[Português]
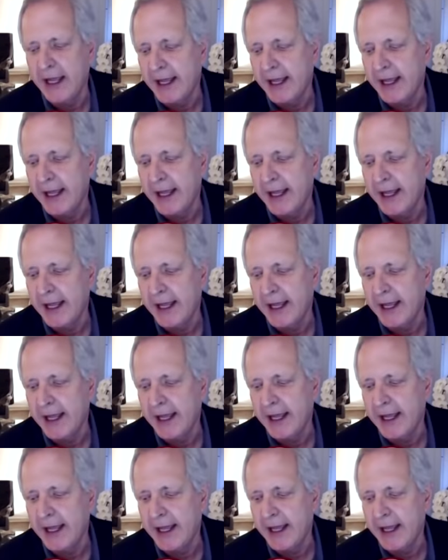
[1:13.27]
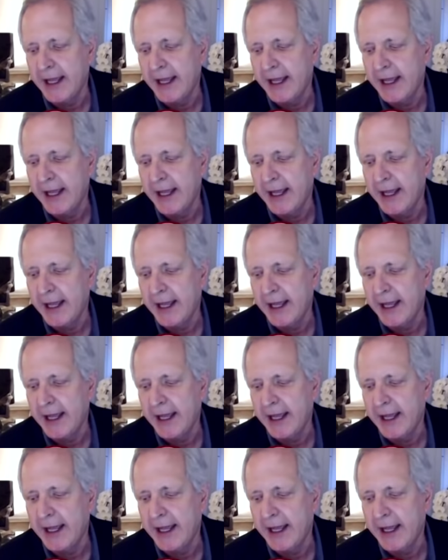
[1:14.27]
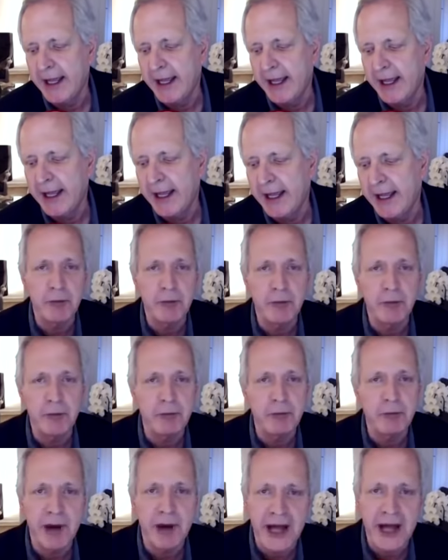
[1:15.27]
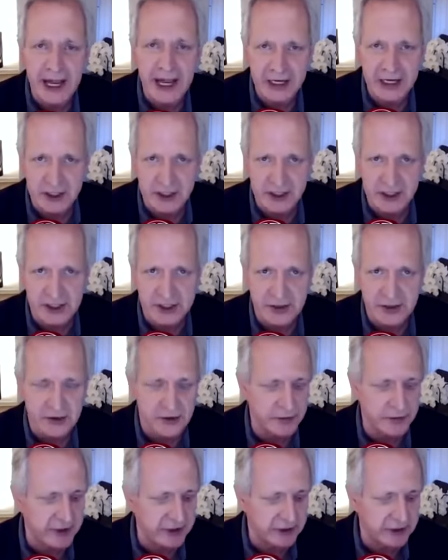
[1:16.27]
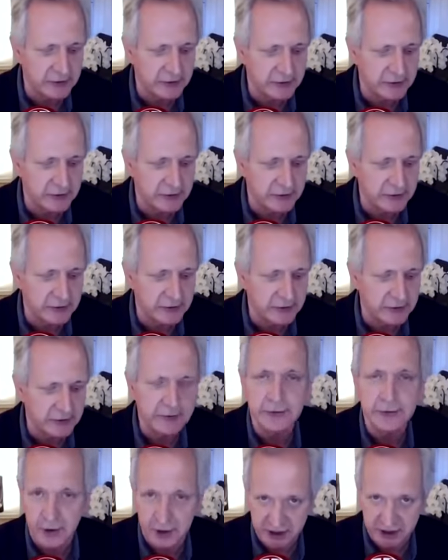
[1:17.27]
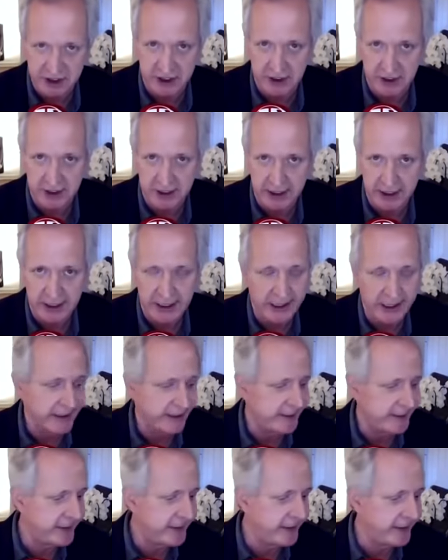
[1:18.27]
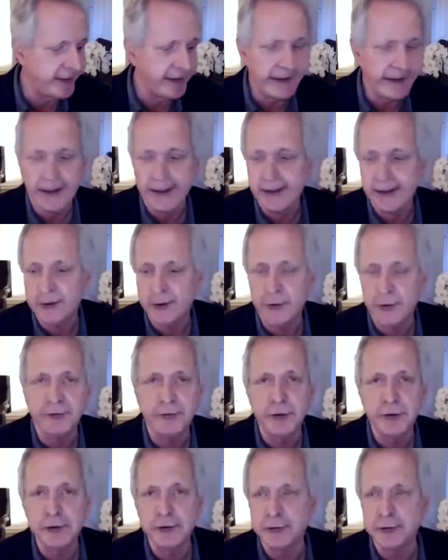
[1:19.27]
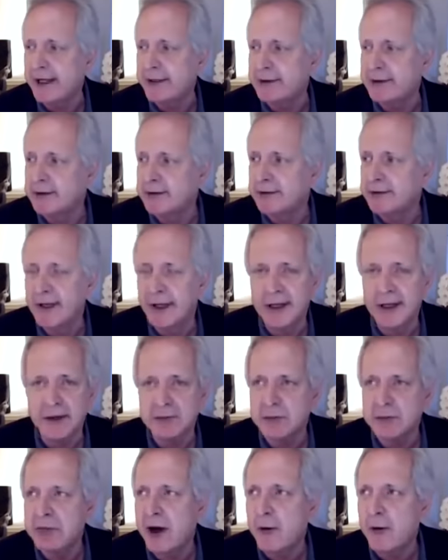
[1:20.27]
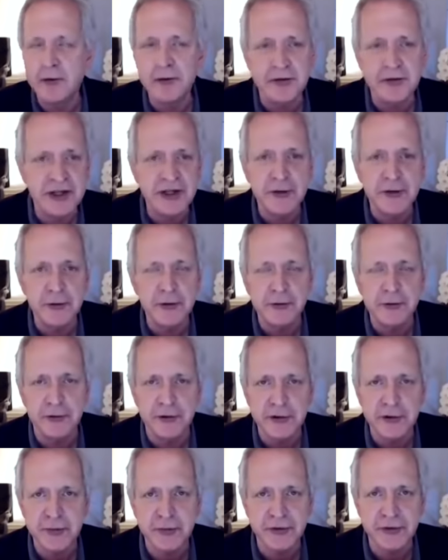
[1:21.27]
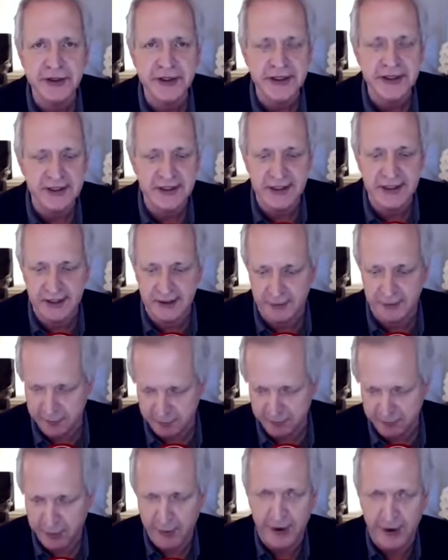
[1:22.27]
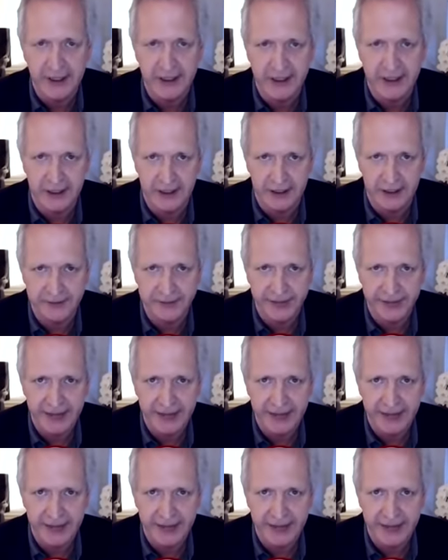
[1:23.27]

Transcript: Que é algo que você considera um furo, que é uma bobagem, sobretudo hoje, que o furo dura é, alguns segundos, porque se um blog